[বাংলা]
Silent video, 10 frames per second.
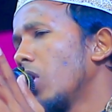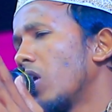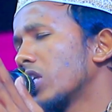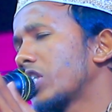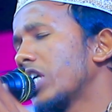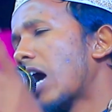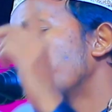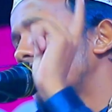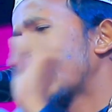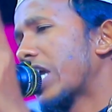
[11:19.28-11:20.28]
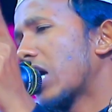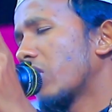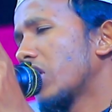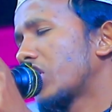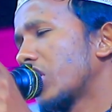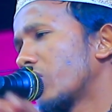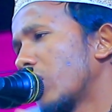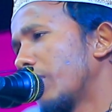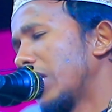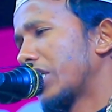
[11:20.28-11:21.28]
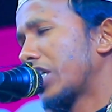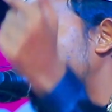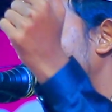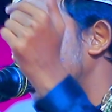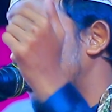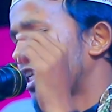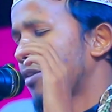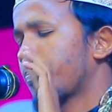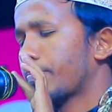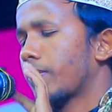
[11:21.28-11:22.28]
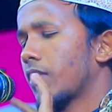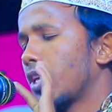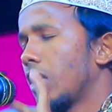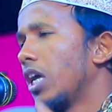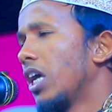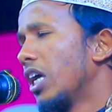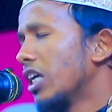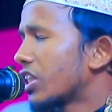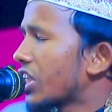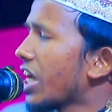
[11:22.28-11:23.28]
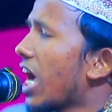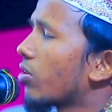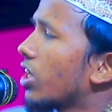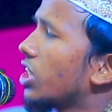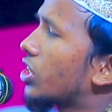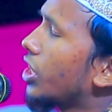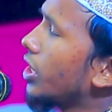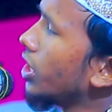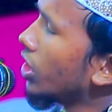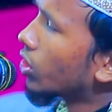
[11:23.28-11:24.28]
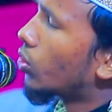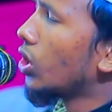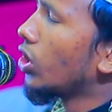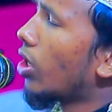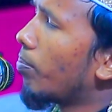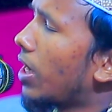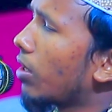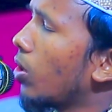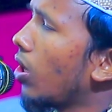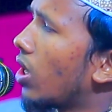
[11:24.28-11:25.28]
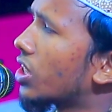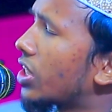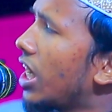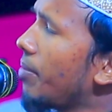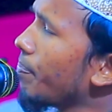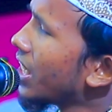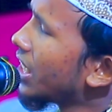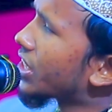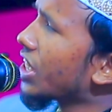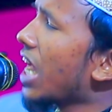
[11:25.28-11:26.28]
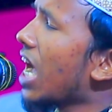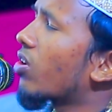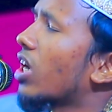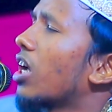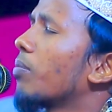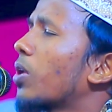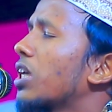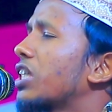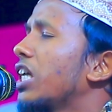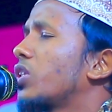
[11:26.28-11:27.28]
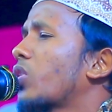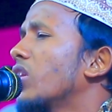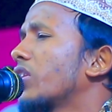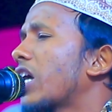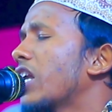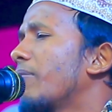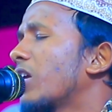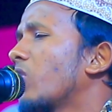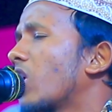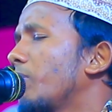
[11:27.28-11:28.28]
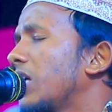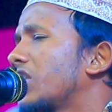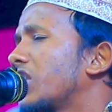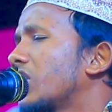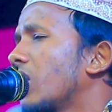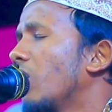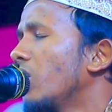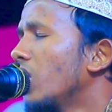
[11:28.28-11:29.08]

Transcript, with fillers: ভুল হচ্ছে আমি জেনা করেছি জোরে বলেন কি করেছি জেনা করেছি দুই নম্বর ভুল হচ্ছে জেনা করার পরে যেই সন্তান আমার গর্বে এসেছিল